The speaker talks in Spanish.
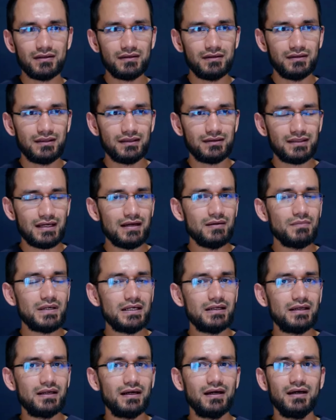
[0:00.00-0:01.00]
de tal
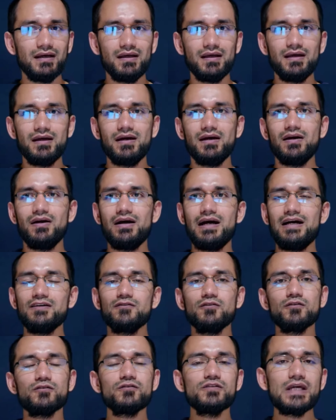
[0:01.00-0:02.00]
manera
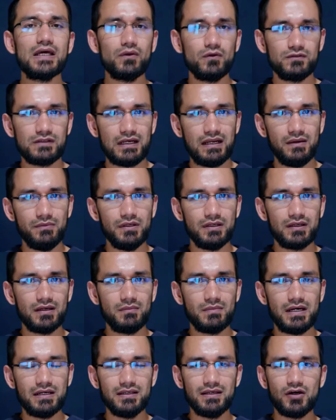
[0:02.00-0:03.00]
asociados a la
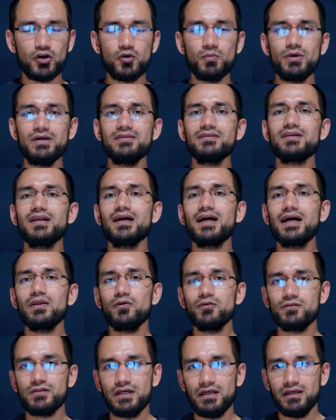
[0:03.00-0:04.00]
Virgen María, como
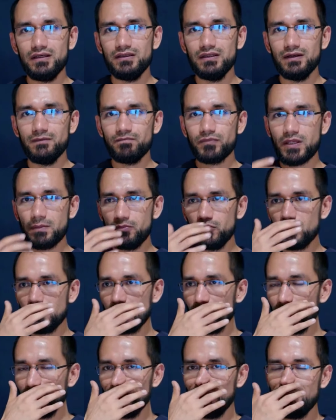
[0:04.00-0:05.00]
entregados a ella. ¿Por
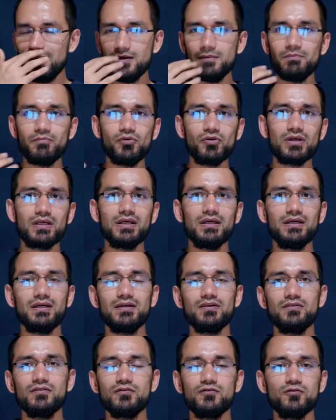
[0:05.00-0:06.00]
qué?
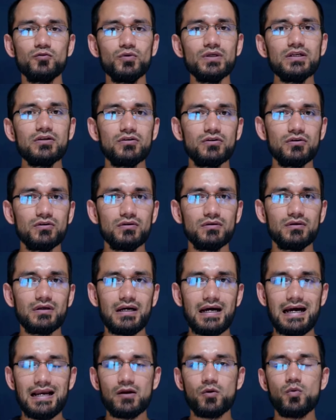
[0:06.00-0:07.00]
Porque su Hijo,
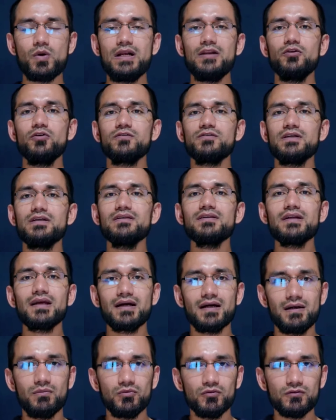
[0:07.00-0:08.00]
al cual nos
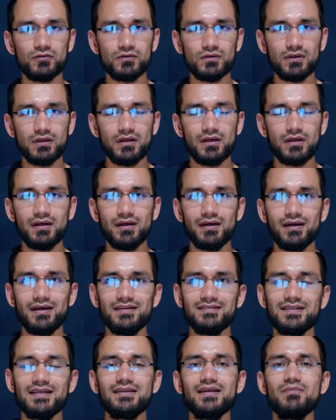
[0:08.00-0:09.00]
entregamos,
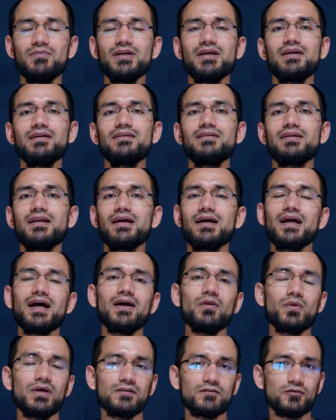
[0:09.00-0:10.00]
está también
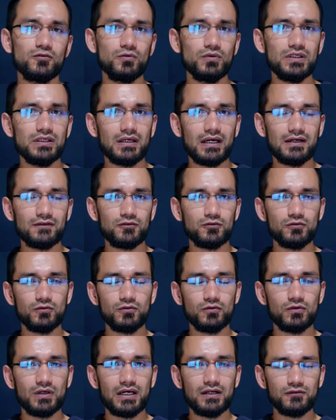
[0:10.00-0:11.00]
entregado a su, a
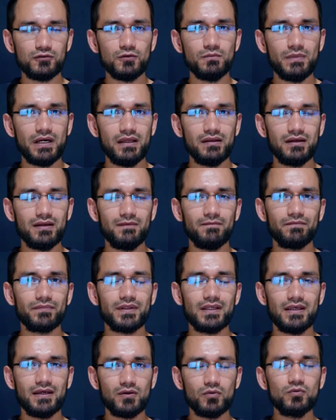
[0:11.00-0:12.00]
su, a su madre,
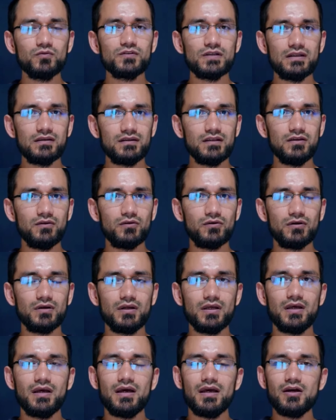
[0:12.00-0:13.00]
en un sentido,
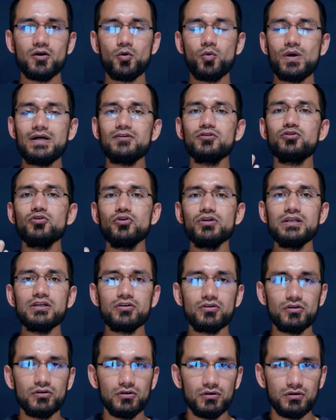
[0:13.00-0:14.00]
en cuanto
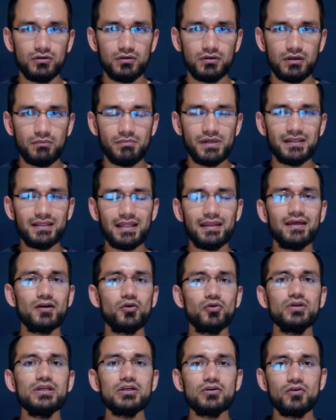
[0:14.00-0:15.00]
Hijo,
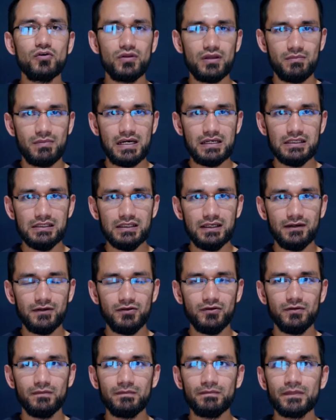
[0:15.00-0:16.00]
verdadero Hijo de María.
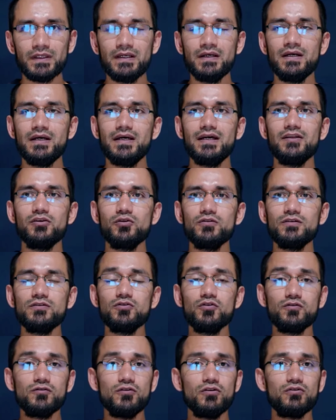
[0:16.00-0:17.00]
¿no? Entonces
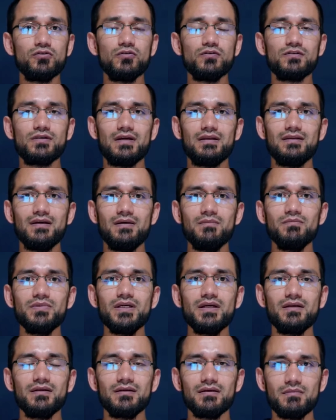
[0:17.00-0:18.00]
nosotros que
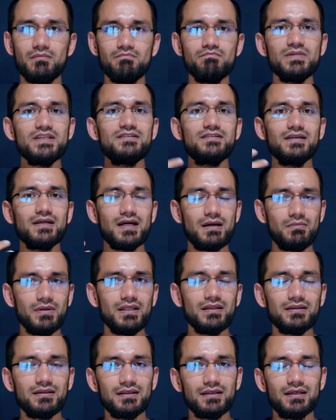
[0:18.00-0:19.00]
también
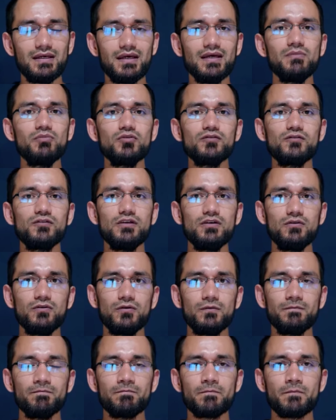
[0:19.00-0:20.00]
místicamente hemos sido